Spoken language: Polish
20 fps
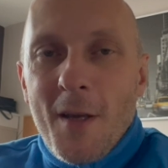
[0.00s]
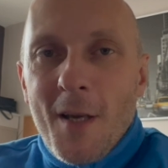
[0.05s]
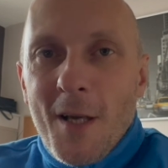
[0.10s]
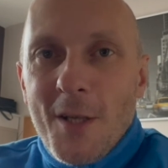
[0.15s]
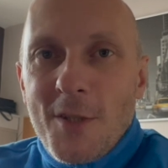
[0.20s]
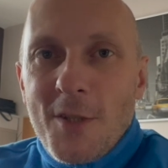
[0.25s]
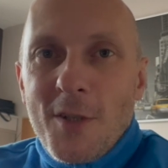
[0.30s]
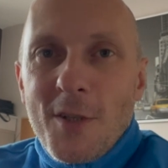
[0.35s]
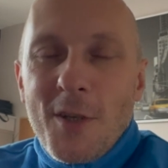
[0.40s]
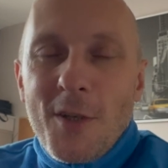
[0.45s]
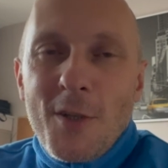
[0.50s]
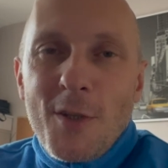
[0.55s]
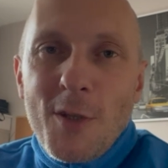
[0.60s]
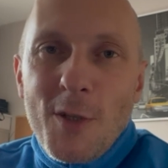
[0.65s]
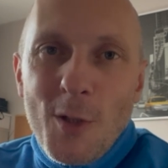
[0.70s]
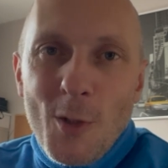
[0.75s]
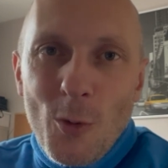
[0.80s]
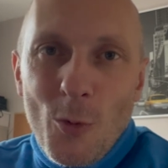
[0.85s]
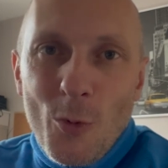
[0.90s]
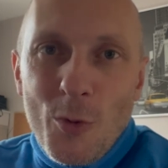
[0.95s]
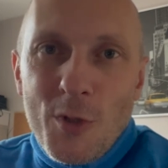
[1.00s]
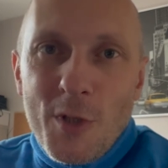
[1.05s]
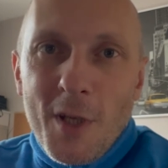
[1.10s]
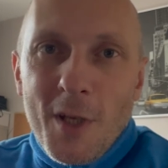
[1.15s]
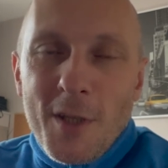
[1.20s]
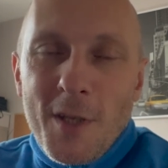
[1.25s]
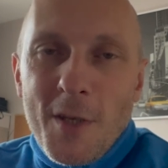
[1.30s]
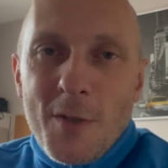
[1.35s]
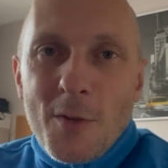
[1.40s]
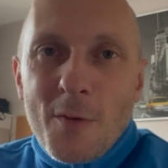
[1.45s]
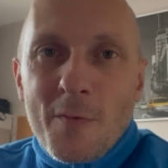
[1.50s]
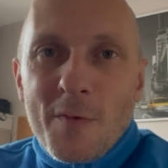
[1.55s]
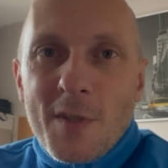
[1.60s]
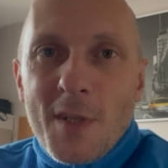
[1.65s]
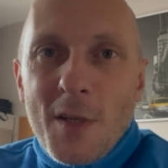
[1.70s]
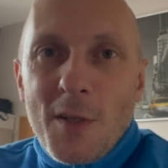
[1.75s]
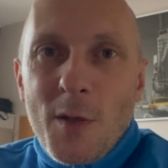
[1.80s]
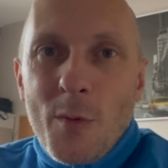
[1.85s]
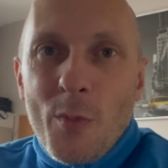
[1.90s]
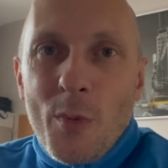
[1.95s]
a ci inni ludzie nie są w
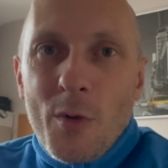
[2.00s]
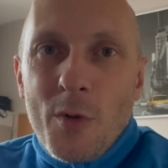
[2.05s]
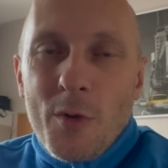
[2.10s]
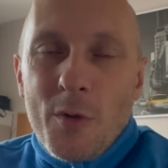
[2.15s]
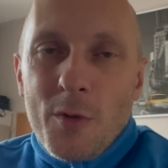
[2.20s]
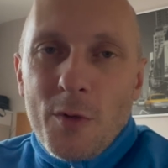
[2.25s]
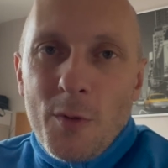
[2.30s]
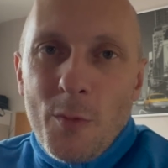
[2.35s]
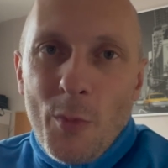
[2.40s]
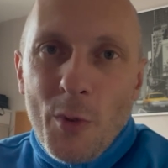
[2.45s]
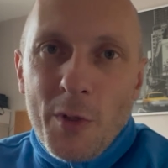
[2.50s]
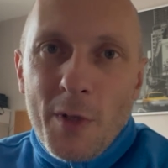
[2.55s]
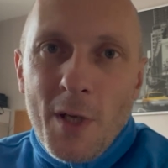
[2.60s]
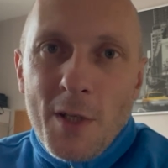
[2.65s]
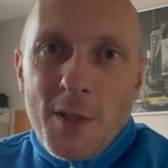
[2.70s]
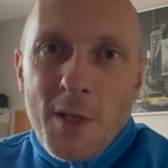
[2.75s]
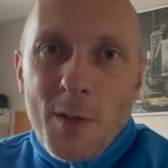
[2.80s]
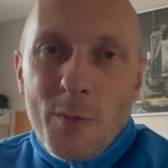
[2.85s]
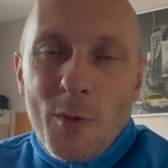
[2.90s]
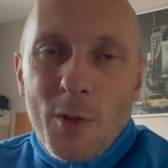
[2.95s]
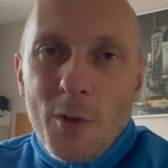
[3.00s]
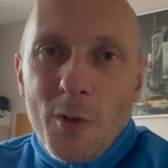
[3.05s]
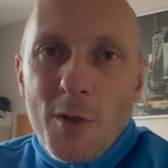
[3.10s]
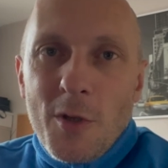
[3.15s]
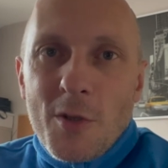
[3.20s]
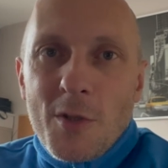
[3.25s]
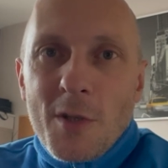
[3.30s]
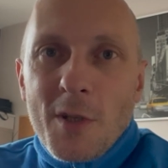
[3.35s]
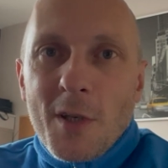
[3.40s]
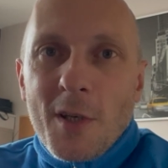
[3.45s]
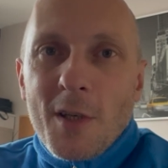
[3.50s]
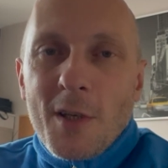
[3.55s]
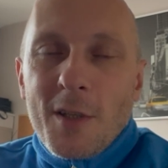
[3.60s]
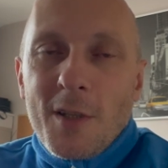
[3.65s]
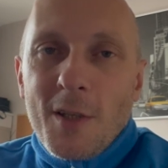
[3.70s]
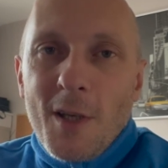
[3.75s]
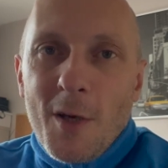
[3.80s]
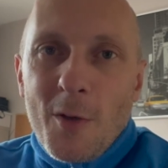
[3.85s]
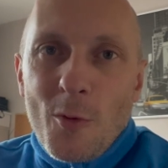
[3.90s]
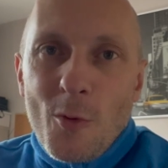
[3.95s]
stanie po, podać jakby logicznych
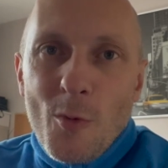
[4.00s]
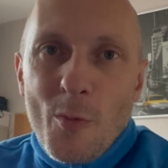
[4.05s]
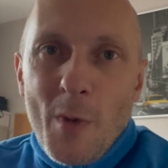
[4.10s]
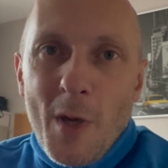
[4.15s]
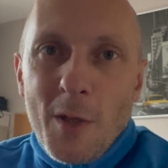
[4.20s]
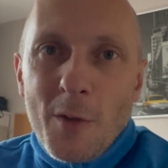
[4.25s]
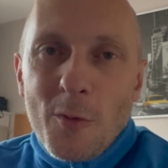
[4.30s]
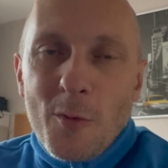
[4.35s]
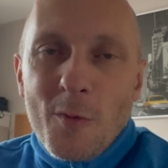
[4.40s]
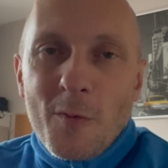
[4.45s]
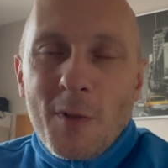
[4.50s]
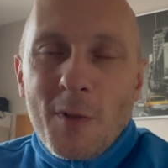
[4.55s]
y, argumentów,